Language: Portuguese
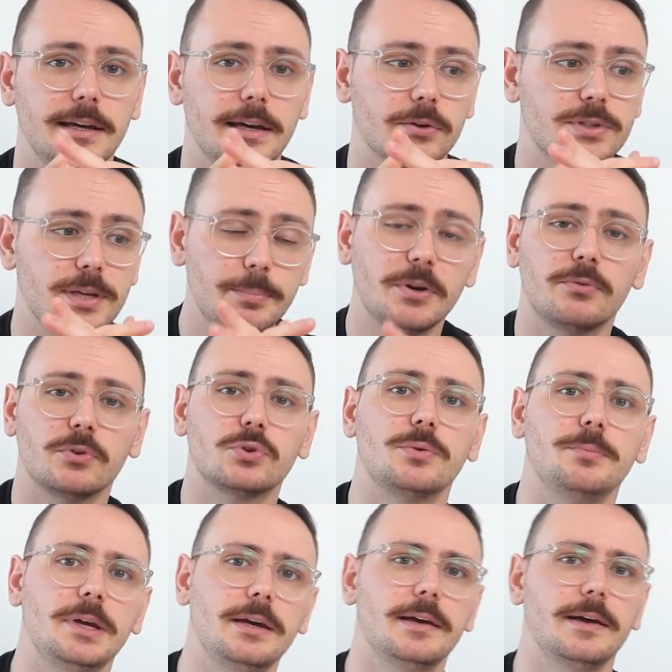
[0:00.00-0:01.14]
Eu sempre que vou
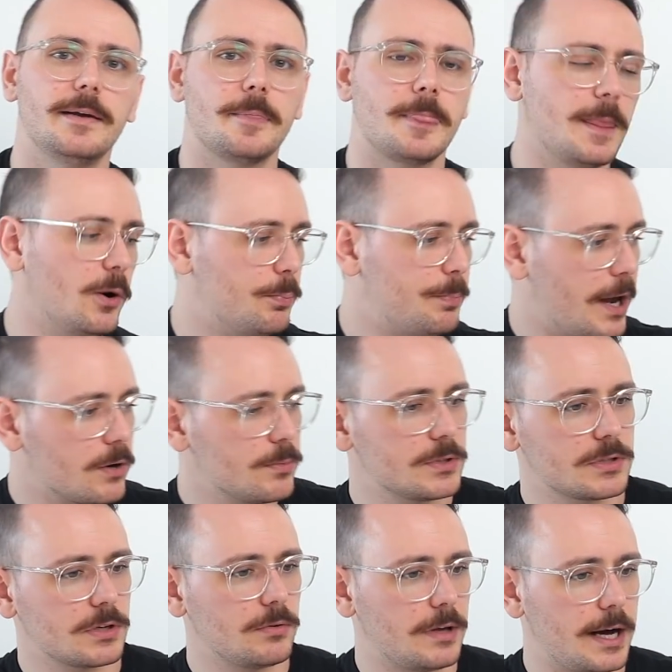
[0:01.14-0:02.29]
dormir, eu pego meu
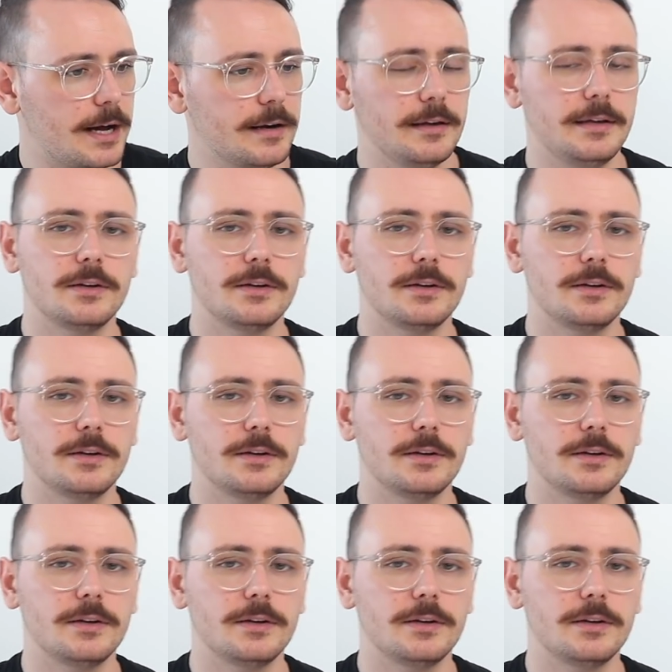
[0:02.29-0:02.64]
celular